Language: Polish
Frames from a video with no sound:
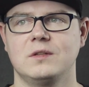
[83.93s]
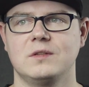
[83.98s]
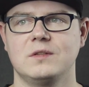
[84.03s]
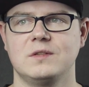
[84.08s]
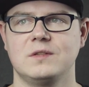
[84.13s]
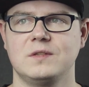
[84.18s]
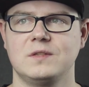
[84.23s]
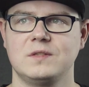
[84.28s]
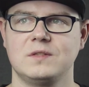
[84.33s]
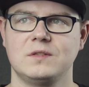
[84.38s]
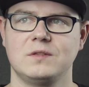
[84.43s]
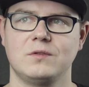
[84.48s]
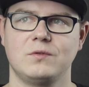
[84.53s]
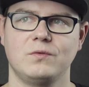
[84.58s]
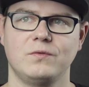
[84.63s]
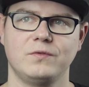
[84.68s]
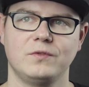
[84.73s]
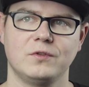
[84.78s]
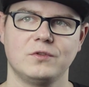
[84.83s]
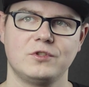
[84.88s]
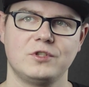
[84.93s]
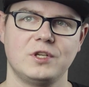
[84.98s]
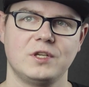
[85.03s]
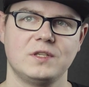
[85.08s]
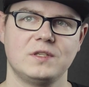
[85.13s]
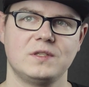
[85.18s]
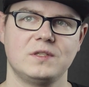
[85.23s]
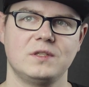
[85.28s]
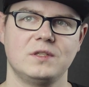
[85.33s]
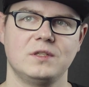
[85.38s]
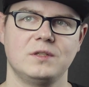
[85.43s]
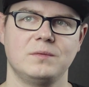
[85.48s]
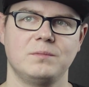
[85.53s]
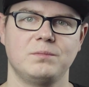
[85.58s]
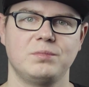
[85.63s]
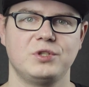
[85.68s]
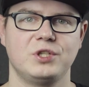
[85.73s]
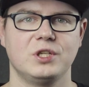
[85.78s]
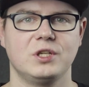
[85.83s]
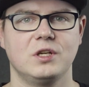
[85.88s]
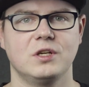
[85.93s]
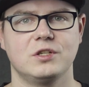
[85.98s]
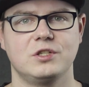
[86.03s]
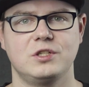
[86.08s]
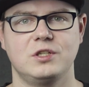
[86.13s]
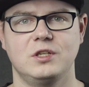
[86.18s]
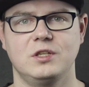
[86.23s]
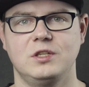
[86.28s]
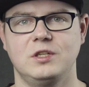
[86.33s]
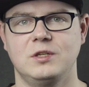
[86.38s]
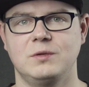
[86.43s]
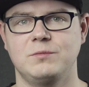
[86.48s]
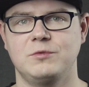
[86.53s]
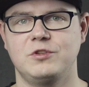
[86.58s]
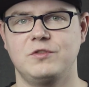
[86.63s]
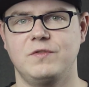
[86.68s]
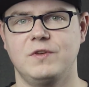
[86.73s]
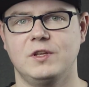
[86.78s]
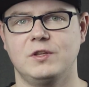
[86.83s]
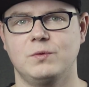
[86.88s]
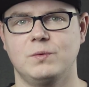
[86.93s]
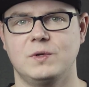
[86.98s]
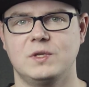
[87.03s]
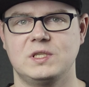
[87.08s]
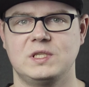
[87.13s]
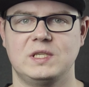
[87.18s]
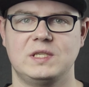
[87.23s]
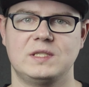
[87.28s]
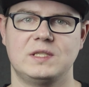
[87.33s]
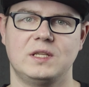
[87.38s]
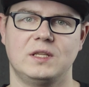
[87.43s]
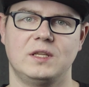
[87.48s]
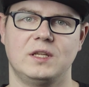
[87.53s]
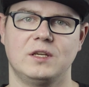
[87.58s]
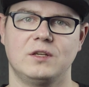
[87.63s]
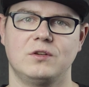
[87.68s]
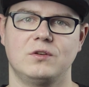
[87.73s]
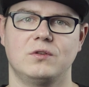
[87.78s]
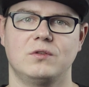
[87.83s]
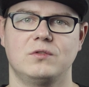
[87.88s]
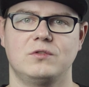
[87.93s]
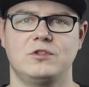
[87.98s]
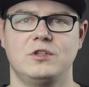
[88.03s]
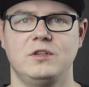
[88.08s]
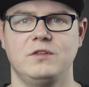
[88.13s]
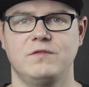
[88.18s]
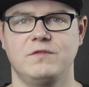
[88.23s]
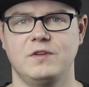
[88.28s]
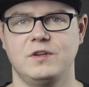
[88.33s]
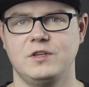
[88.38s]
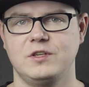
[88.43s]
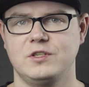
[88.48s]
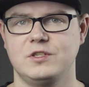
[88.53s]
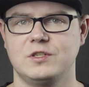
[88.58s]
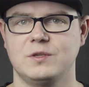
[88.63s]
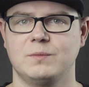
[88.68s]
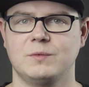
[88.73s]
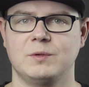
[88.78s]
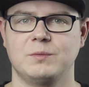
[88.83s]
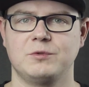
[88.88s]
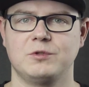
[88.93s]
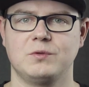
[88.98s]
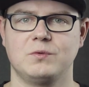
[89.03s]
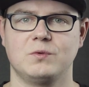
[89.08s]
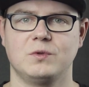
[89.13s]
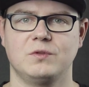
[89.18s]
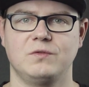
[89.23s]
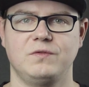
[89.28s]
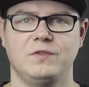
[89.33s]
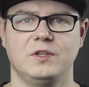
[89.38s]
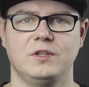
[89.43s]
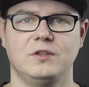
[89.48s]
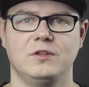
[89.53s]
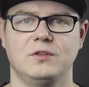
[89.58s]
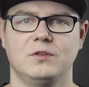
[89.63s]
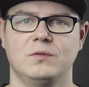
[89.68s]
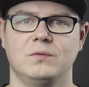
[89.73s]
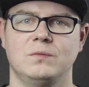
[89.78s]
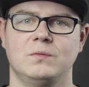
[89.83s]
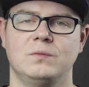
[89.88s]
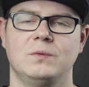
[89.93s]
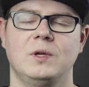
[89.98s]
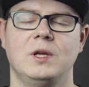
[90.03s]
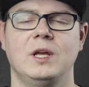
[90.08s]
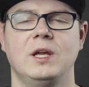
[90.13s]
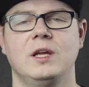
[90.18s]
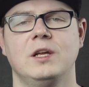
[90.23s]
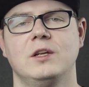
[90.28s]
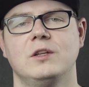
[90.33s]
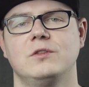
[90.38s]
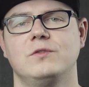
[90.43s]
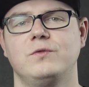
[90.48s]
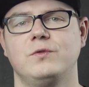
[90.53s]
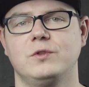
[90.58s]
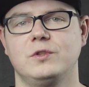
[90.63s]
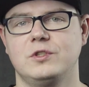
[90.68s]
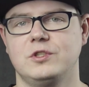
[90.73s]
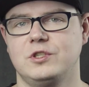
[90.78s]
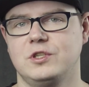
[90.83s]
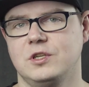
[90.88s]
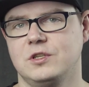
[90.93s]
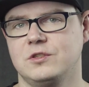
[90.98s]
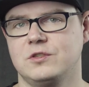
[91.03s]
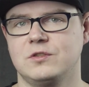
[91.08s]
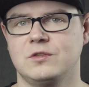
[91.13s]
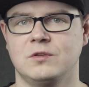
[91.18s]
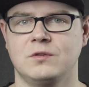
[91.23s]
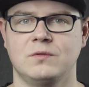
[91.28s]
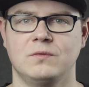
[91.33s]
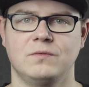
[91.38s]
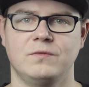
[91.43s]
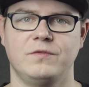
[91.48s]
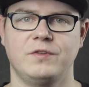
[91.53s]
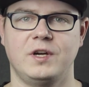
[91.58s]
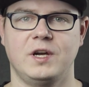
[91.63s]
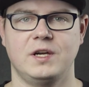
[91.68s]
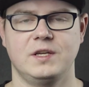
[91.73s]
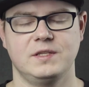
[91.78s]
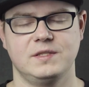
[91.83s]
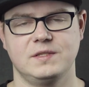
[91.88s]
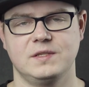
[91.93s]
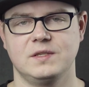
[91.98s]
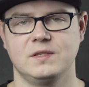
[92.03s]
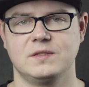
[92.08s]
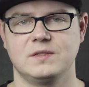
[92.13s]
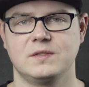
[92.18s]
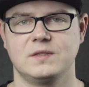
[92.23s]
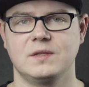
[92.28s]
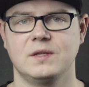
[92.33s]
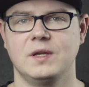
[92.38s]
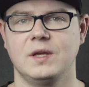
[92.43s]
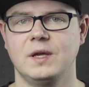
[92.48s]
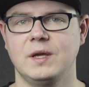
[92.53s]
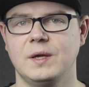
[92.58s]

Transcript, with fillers: z równoczesnym przygaszeniem światła zastanego, czyli wejściem na przykład w jedną dwutysięczną w HSS.